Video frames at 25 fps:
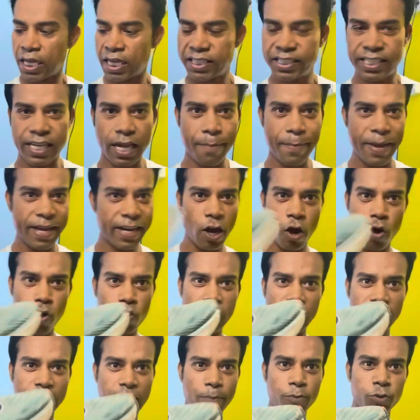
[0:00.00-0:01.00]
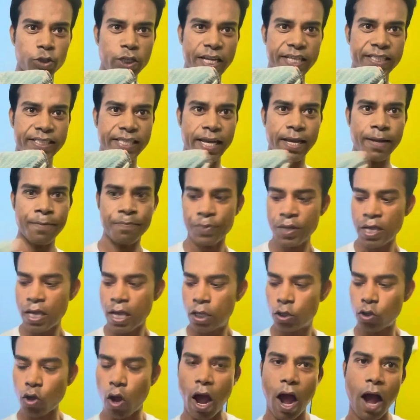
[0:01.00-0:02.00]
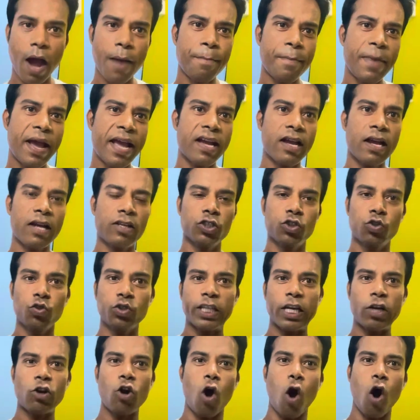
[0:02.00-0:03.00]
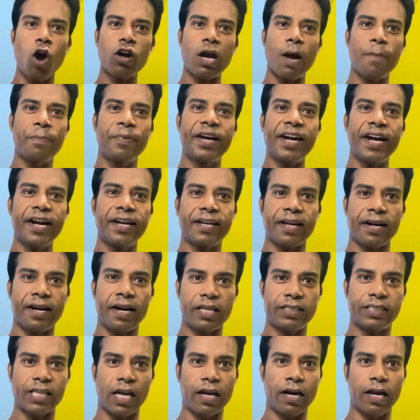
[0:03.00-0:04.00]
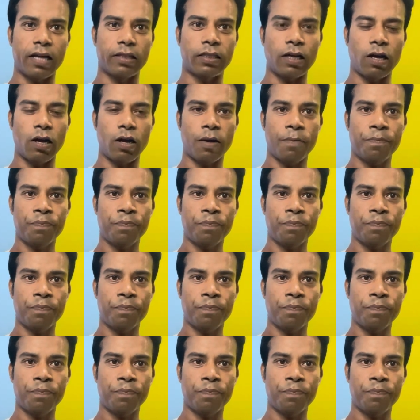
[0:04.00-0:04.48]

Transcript: छह महीना हो गया था मुझे इसे तो अब मैं जूते को और अपग्रेड करना चाह रहा था